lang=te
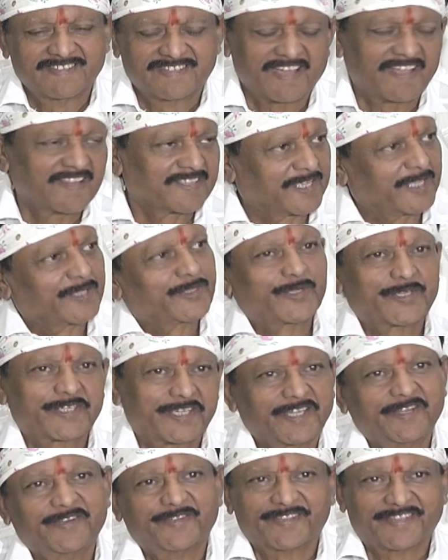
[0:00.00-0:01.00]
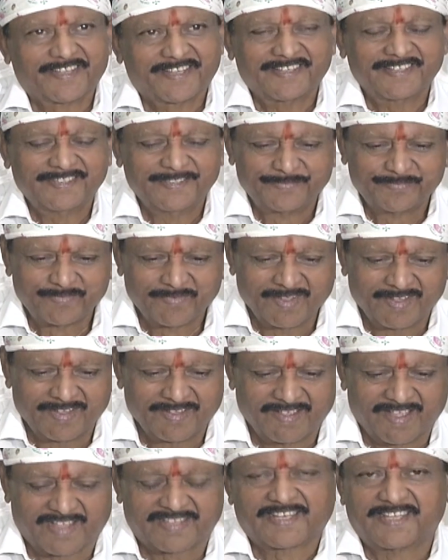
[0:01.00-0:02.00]
చాలా సంతోషంగా ఉంది
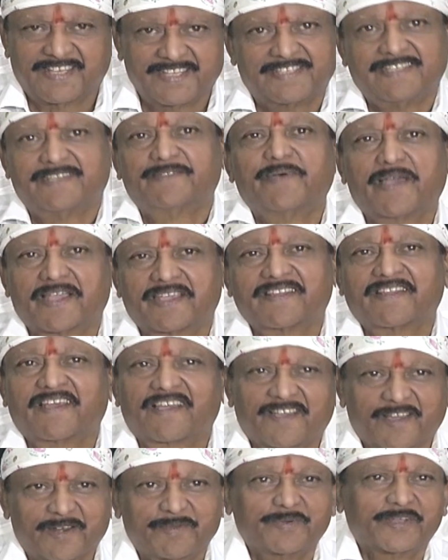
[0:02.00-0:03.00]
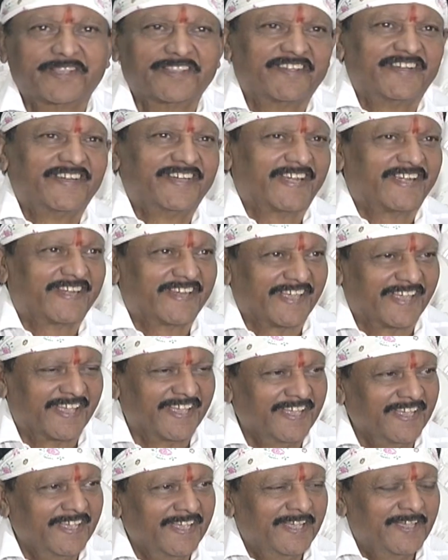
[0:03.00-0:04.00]
అసలు ఈ సినిమాకి నాకు అనుబంధం ఏంటంటే
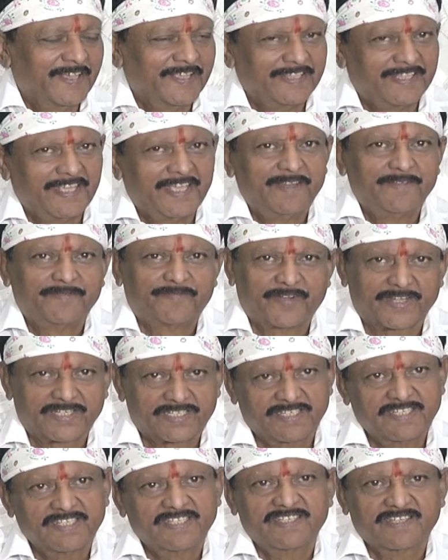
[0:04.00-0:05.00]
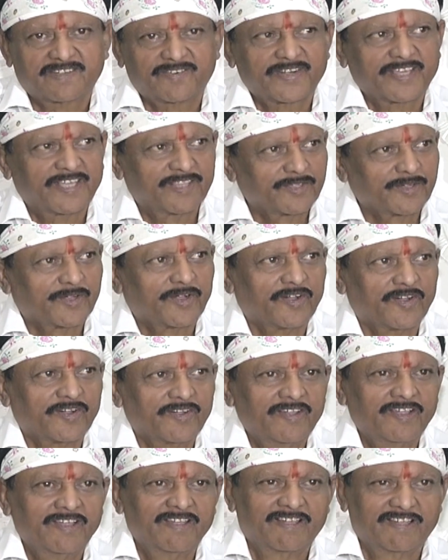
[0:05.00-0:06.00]
దీన్ని ఫస్ట్ నుంచి కూడా ఎందుకో
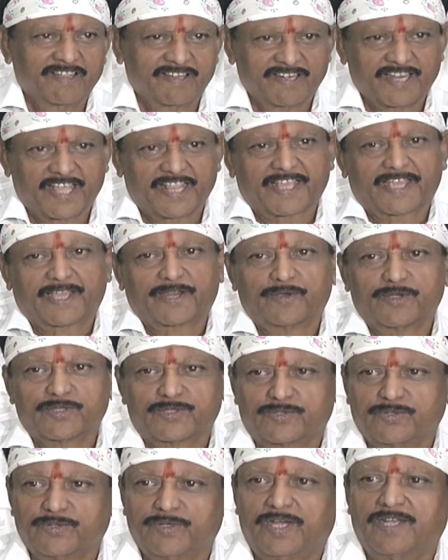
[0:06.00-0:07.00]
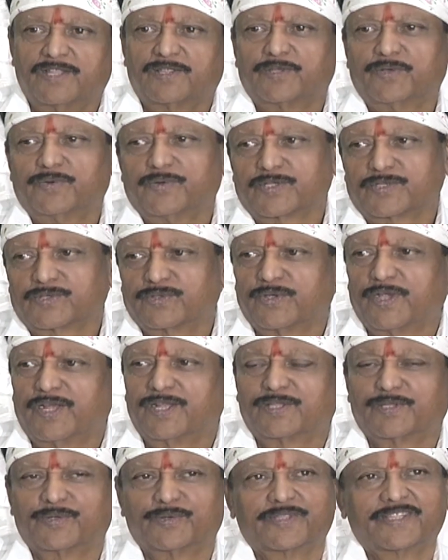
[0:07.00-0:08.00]
నా దగ్గర వస్తూ వెళ్తూ వస్తూ
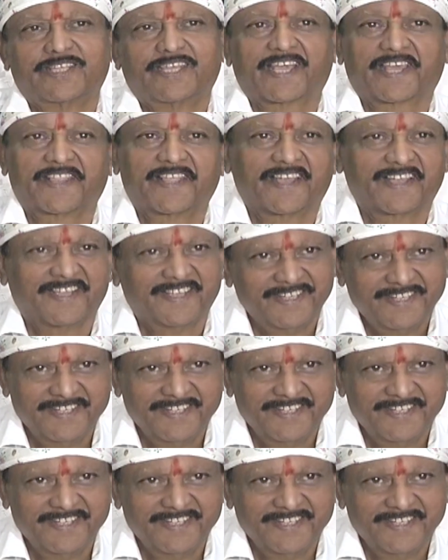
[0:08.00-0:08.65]
వెళ్తూ ఉంది కదా